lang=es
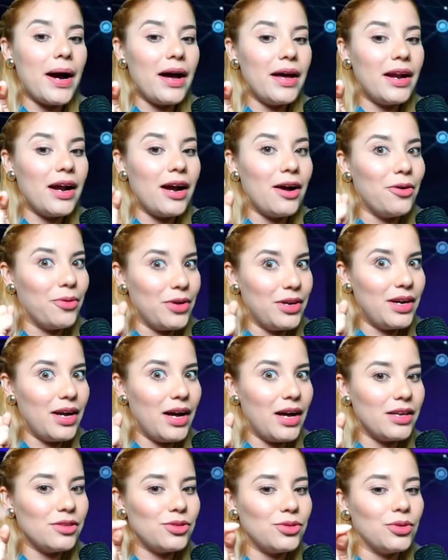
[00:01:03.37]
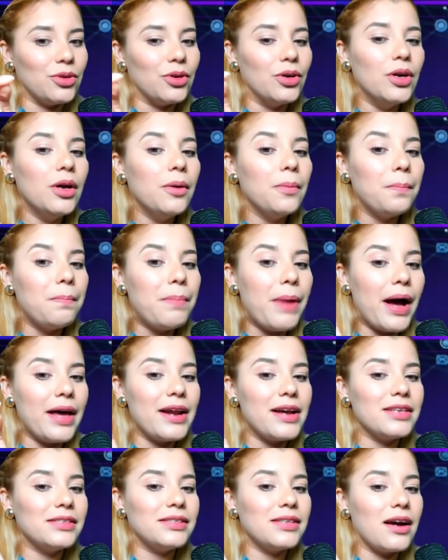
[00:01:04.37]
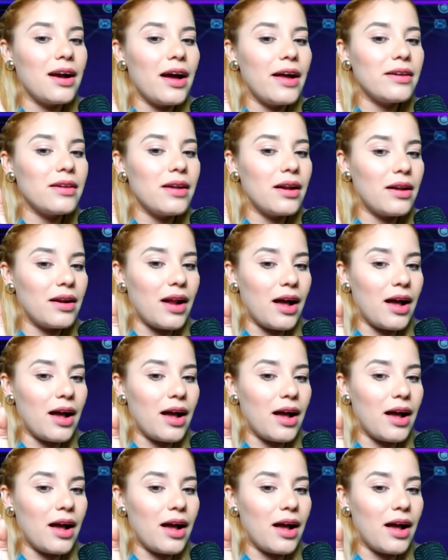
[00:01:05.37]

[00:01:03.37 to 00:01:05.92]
para, oiga esto, para sacar